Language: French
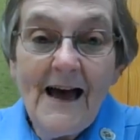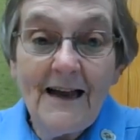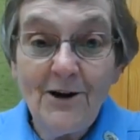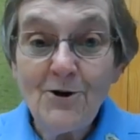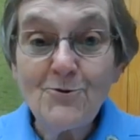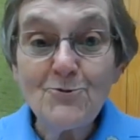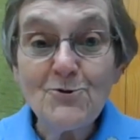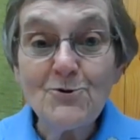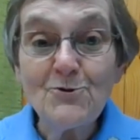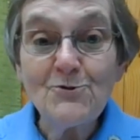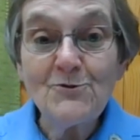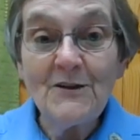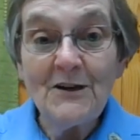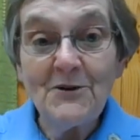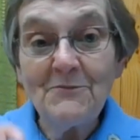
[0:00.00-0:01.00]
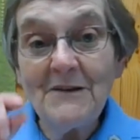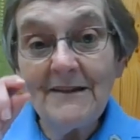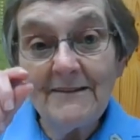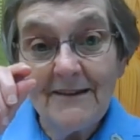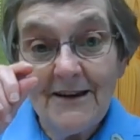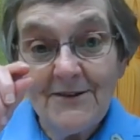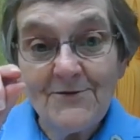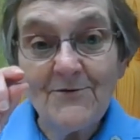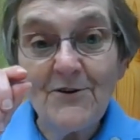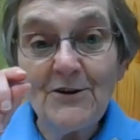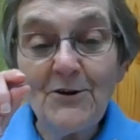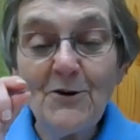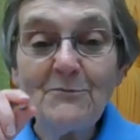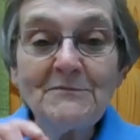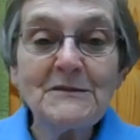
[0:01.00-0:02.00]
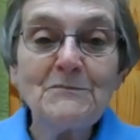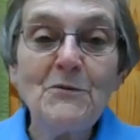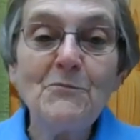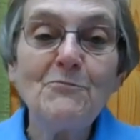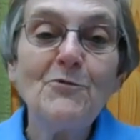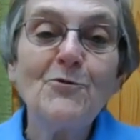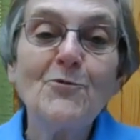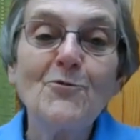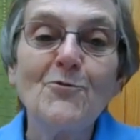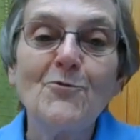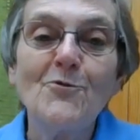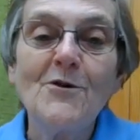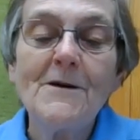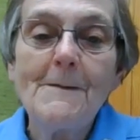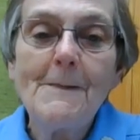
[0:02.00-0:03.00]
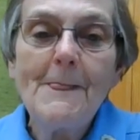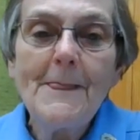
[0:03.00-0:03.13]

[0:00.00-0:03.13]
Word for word: Alors aujourd'hui, le message va être un petit peu plus court,